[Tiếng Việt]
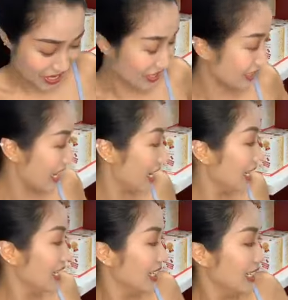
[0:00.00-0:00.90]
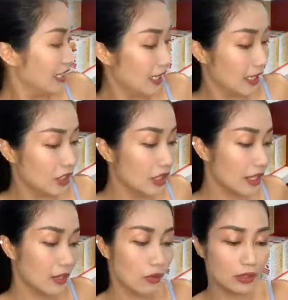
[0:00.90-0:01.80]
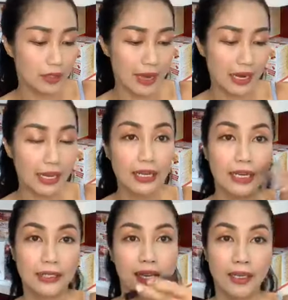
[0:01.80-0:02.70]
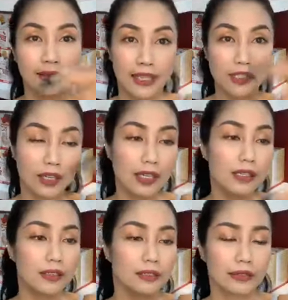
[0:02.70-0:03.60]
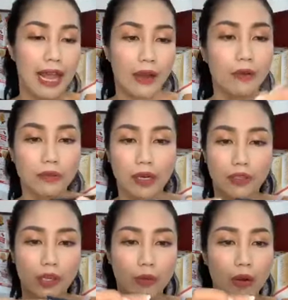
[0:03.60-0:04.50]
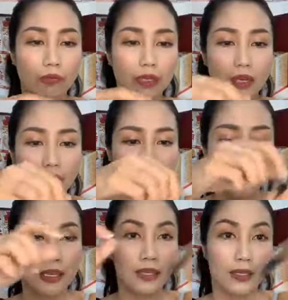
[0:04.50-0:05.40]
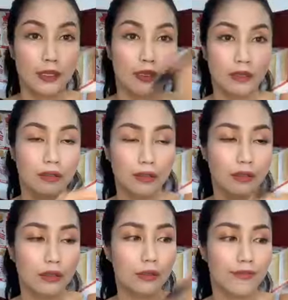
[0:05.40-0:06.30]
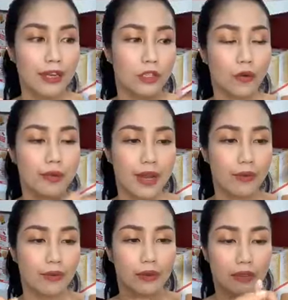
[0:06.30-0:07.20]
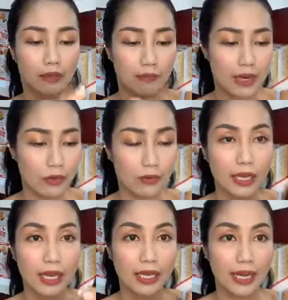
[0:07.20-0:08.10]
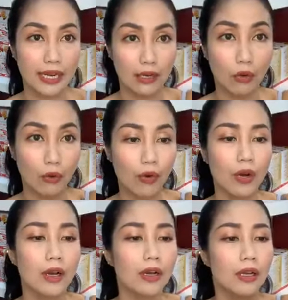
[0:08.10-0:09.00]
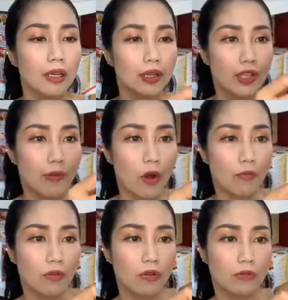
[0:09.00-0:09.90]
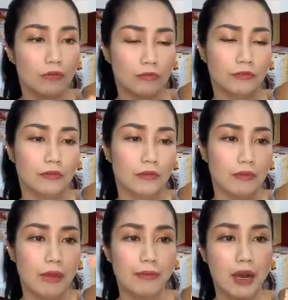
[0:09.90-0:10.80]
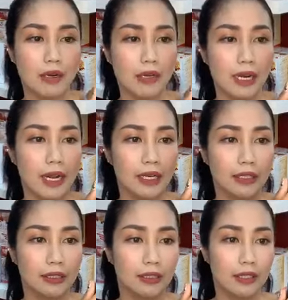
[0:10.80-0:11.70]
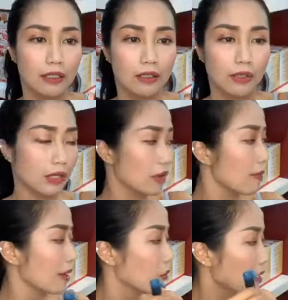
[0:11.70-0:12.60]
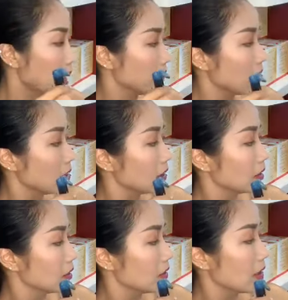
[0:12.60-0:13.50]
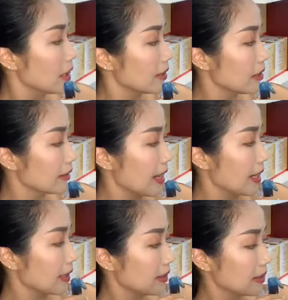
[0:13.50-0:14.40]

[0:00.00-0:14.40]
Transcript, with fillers: Ok. À, trước khi uống thì bạn lắc lên ha, để cho cái lượng tảo ở trong ống nó sẽ được pha trộn đều. Bạn dùng cái cây này là của trong hộp luôn, bạn mở nó ra rồi sau đó bạn uống hết thôi, rất là đơn giản.